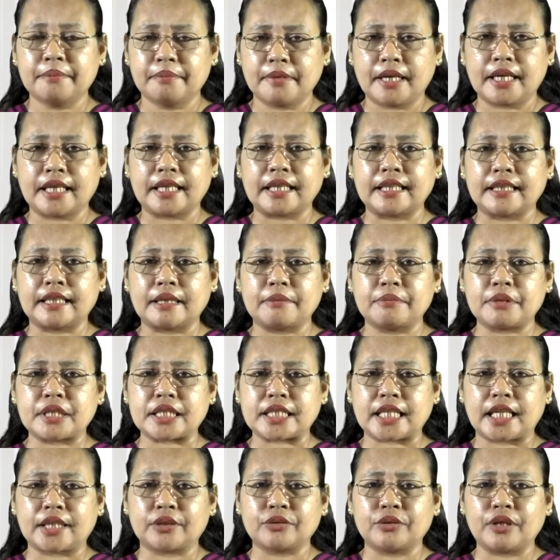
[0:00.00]
mari kita
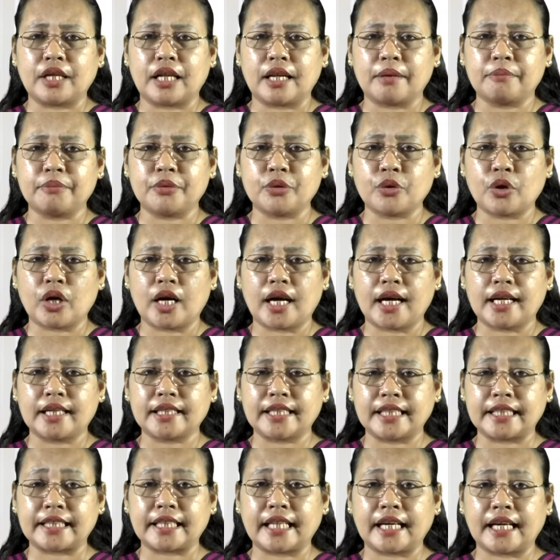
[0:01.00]
bersatu dalam
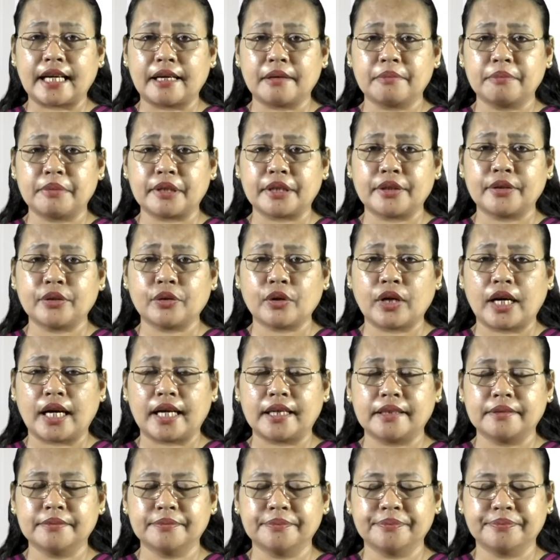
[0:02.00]
doa. Kita
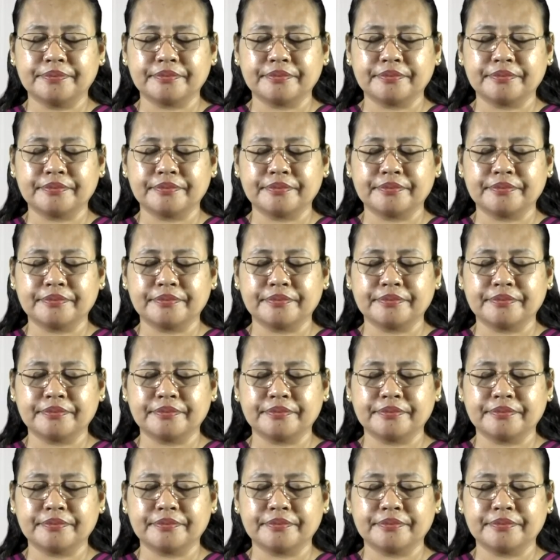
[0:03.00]
berdoa.